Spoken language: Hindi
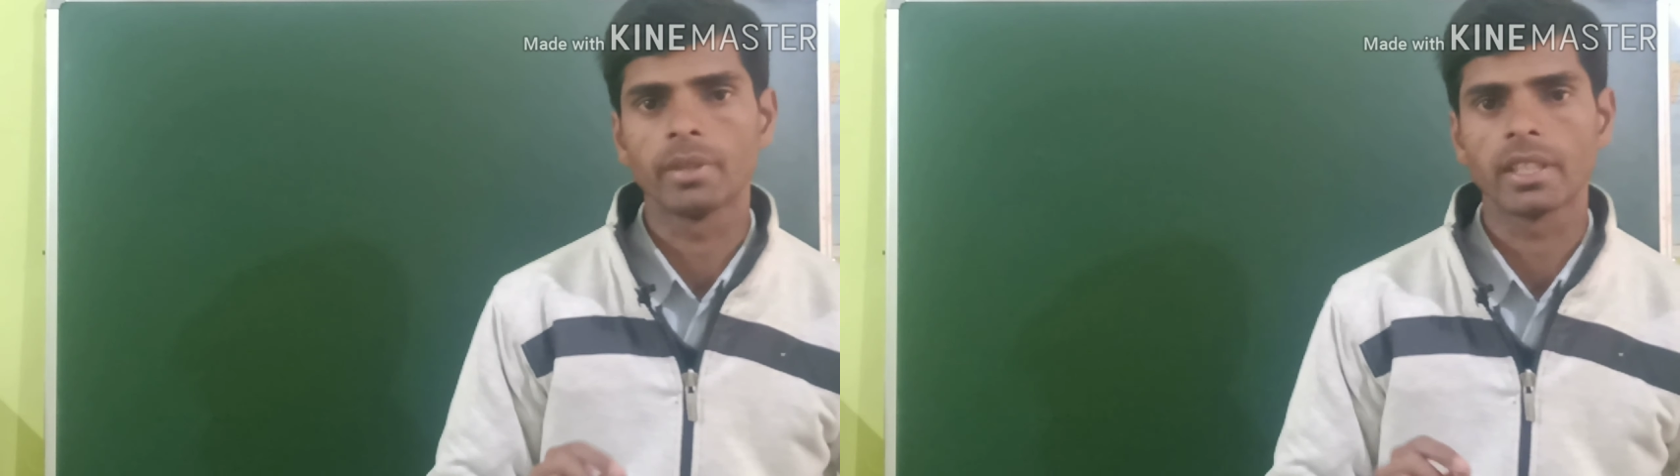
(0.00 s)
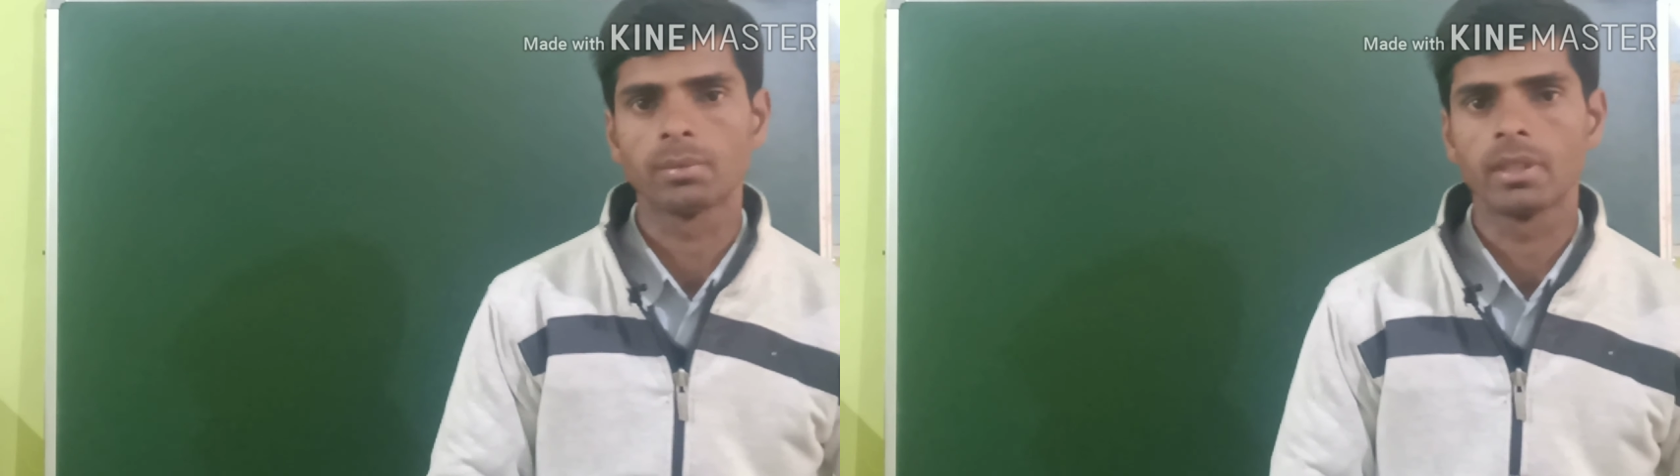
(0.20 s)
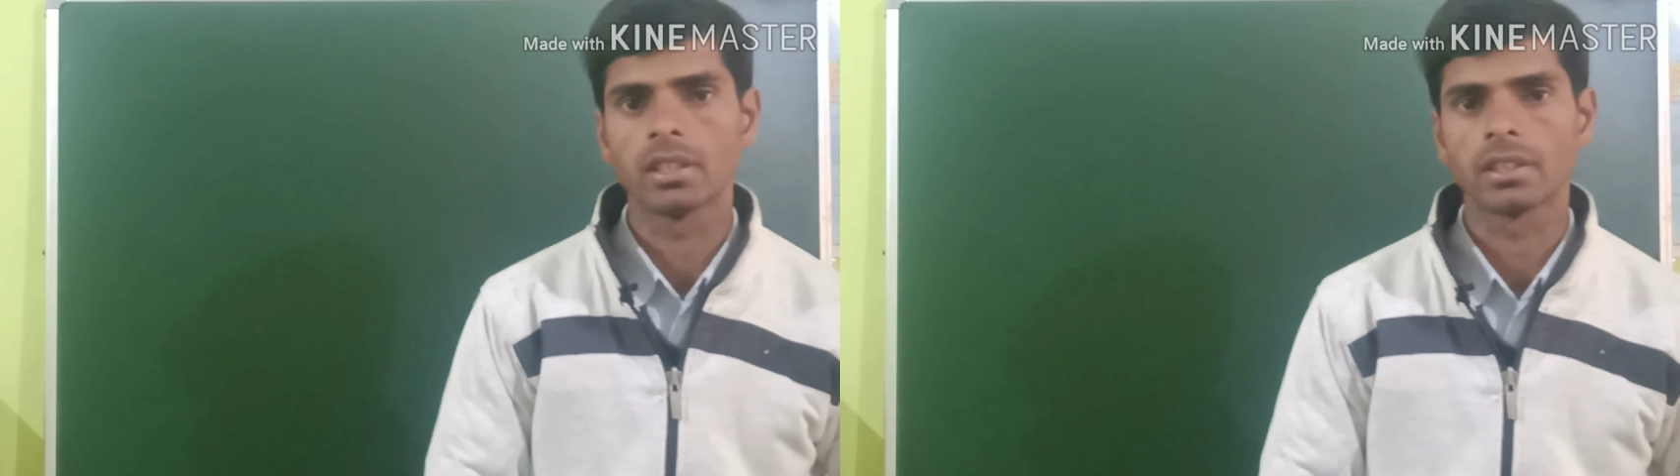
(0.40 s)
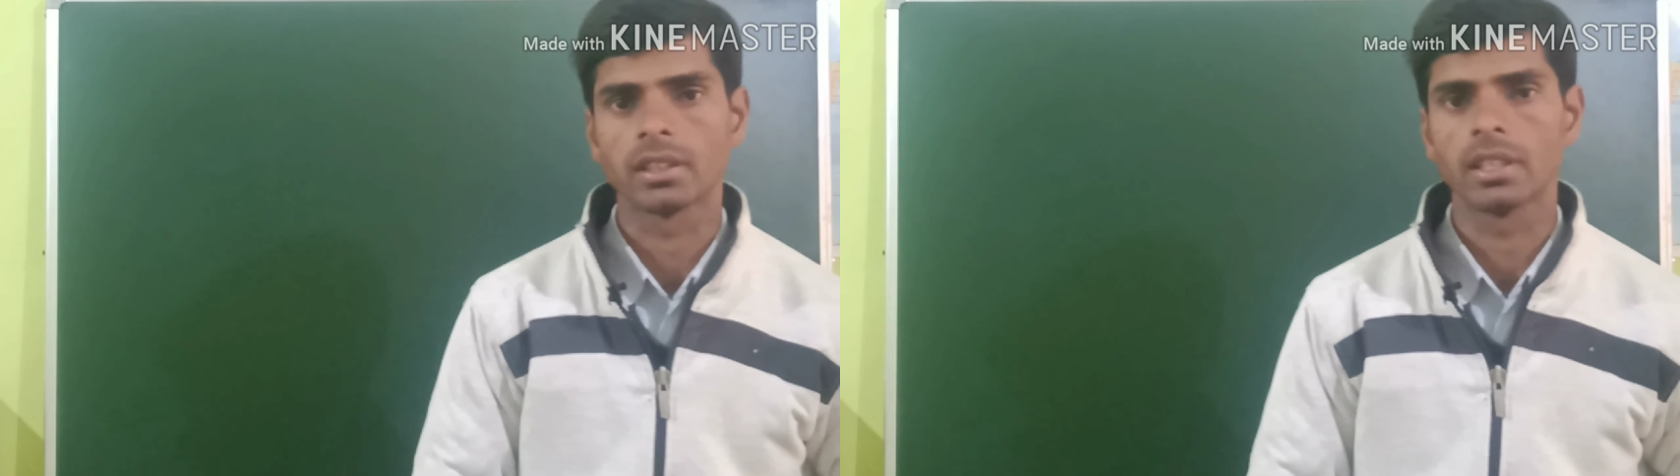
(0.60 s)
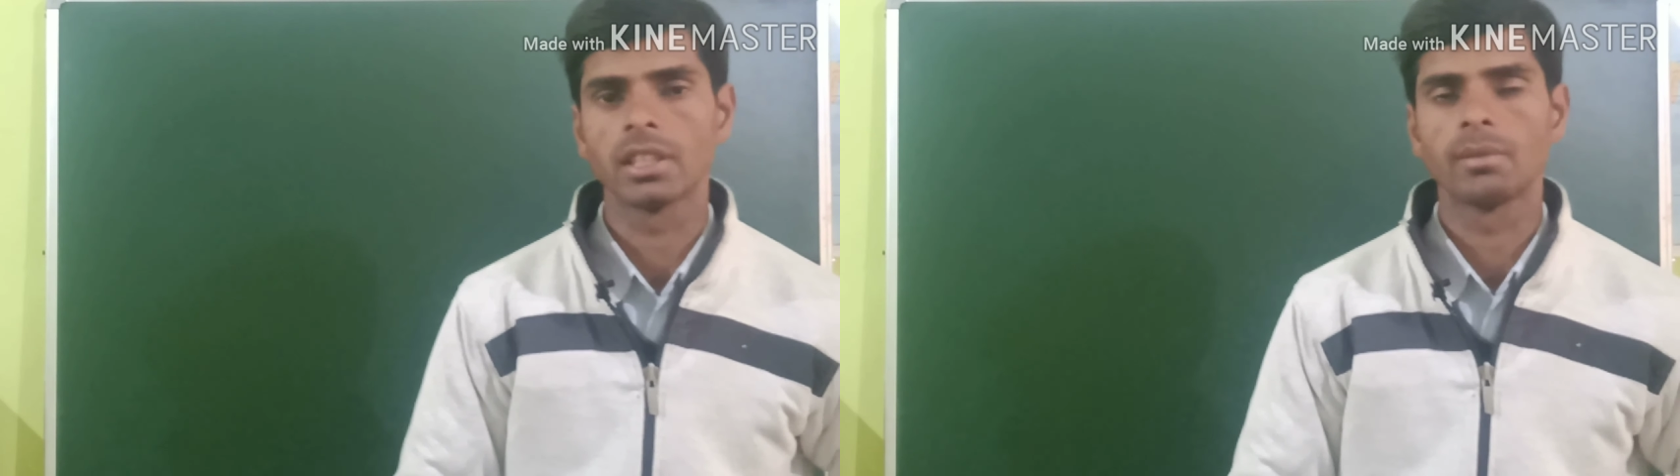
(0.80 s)
तभी एक्सप्लेन कर
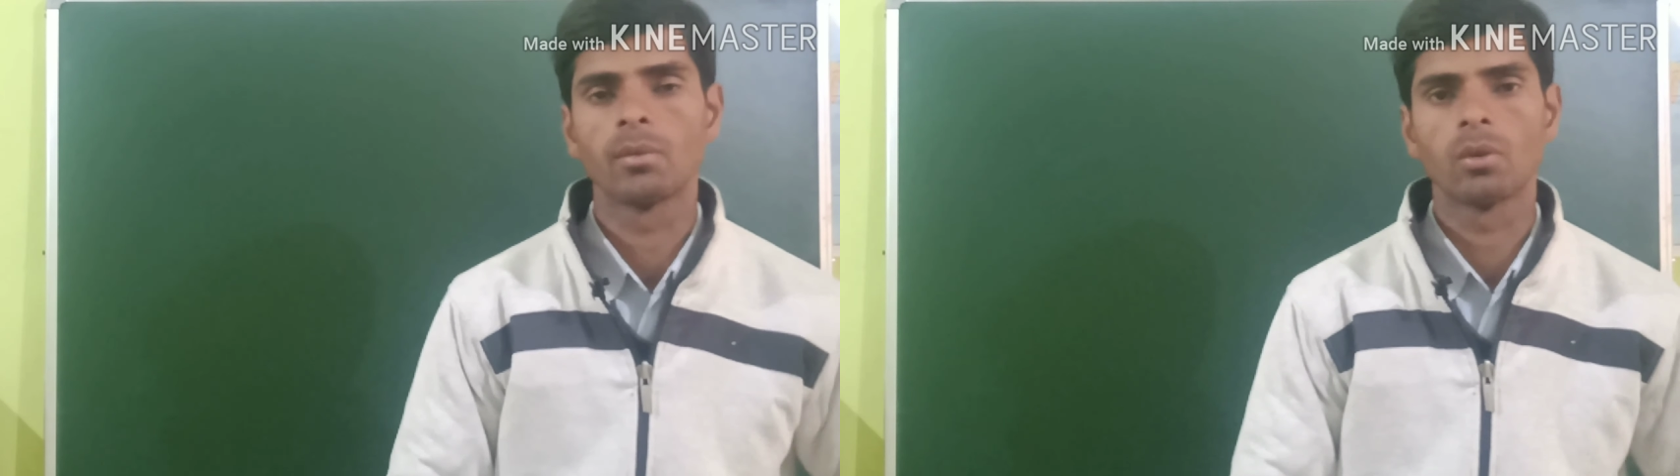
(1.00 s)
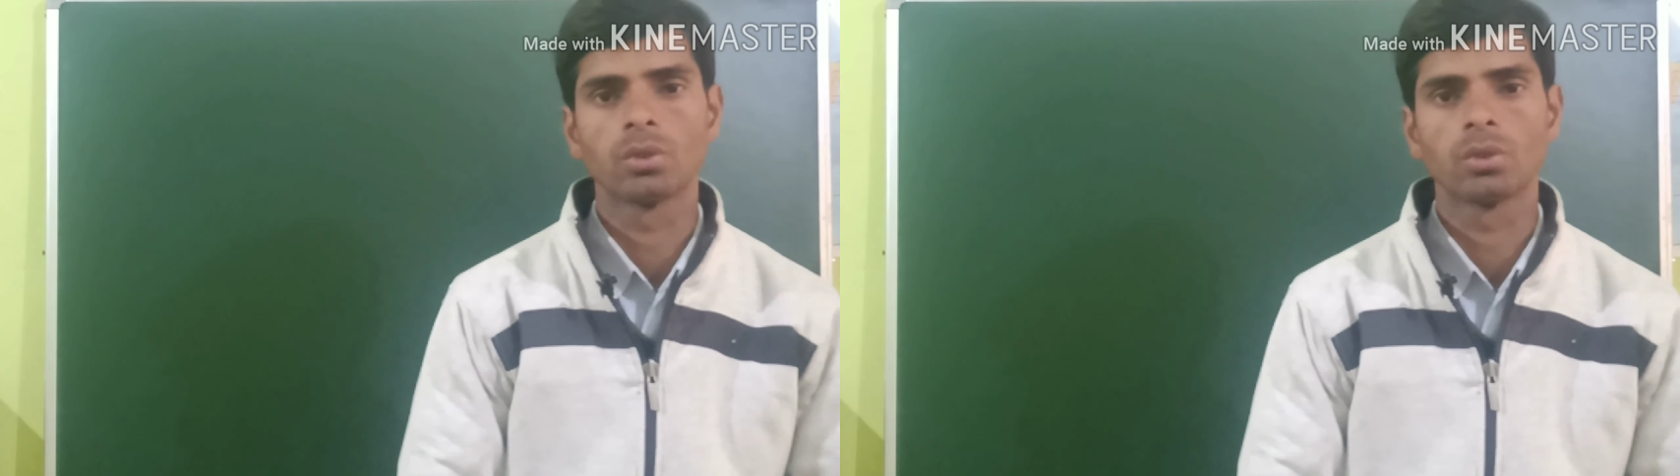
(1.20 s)
सकते हैं जब हमको